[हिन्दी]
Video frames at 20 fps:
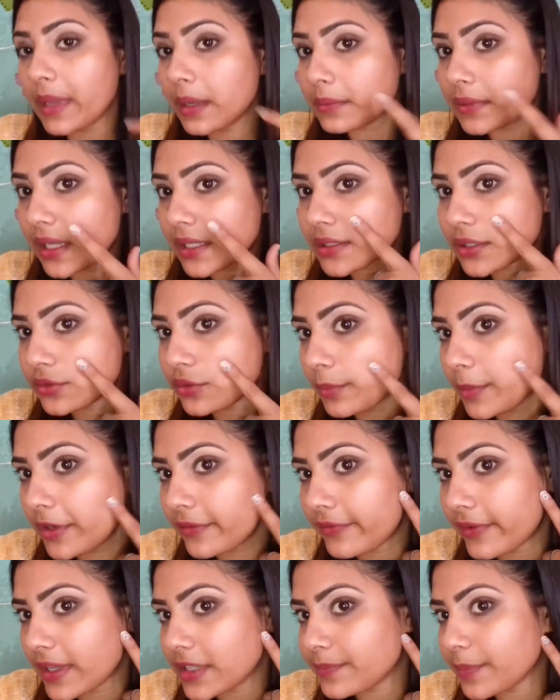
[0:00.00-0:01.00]
अभी आप देख सकते हो
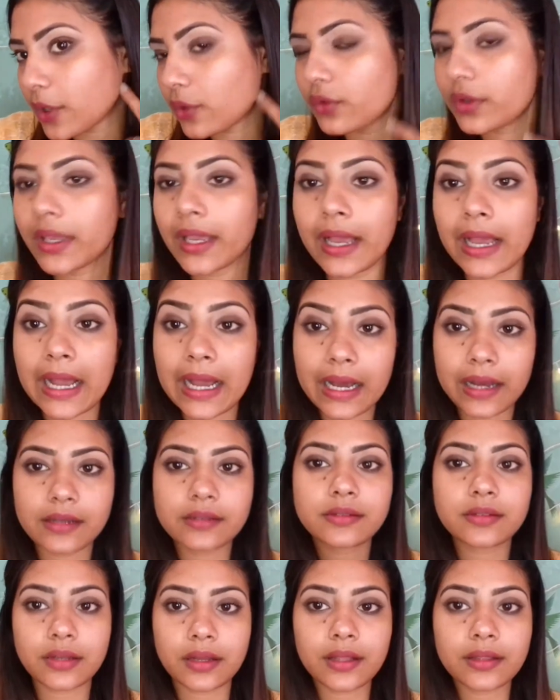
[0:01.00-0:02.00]
मेरे फेस पे कोई
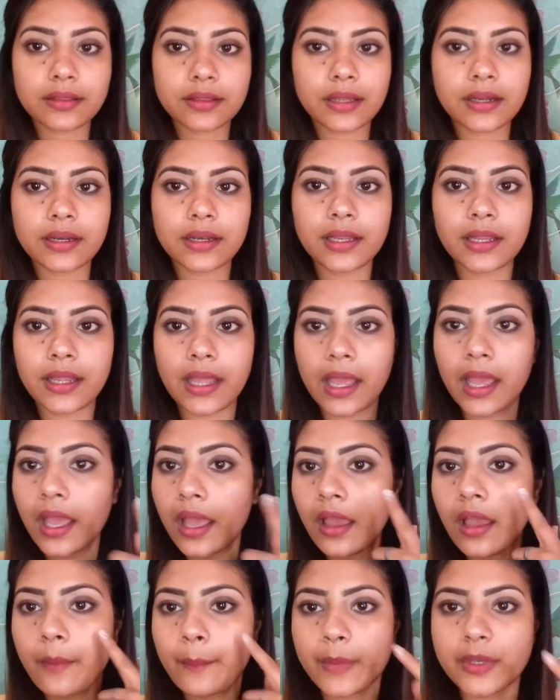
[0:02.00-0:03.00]
खास अंतर नहीं है
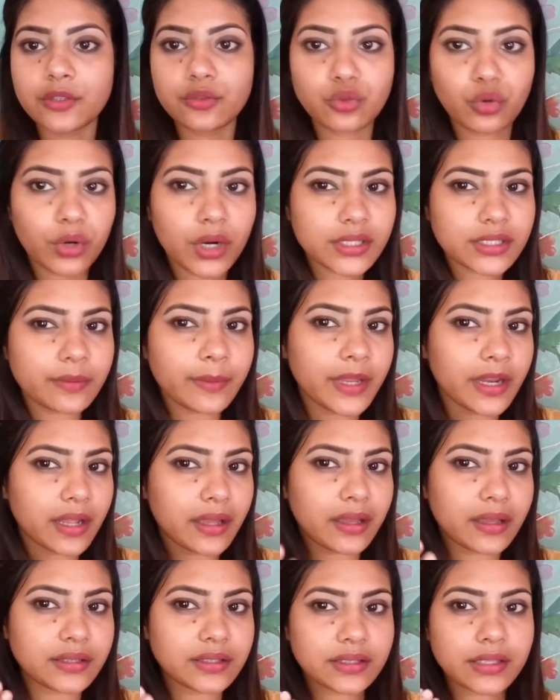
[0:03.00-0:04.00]
बस थोड़ा सा
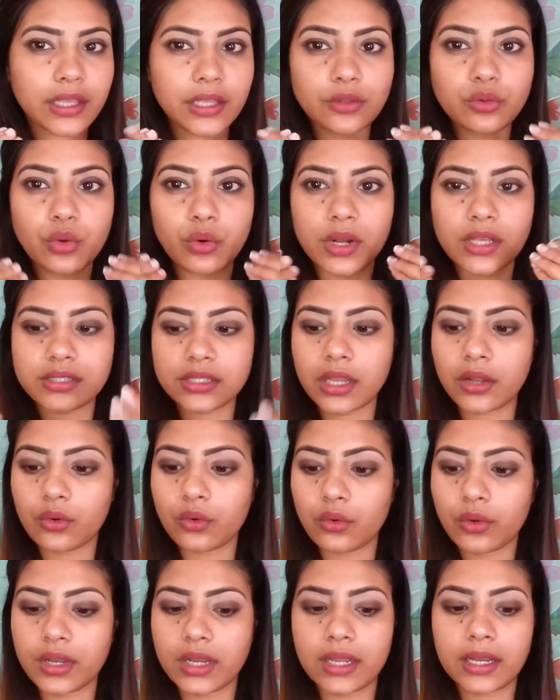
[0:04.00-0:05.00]
मेरा स्किन थोड़ा सा
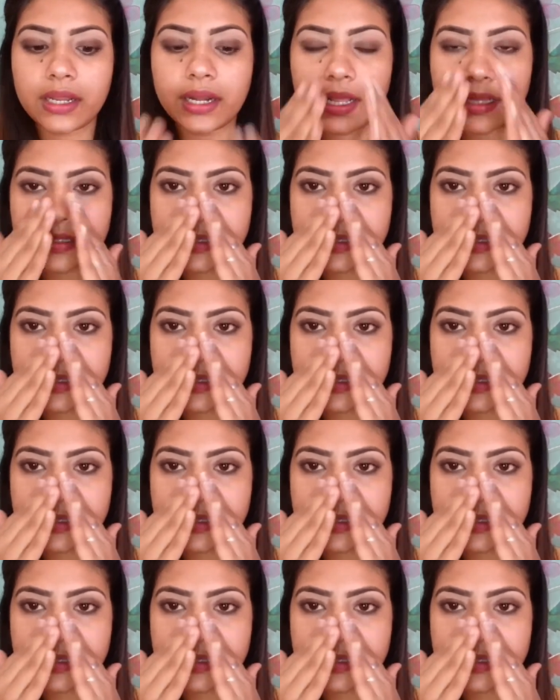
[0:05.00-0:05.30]
ग्लोई लग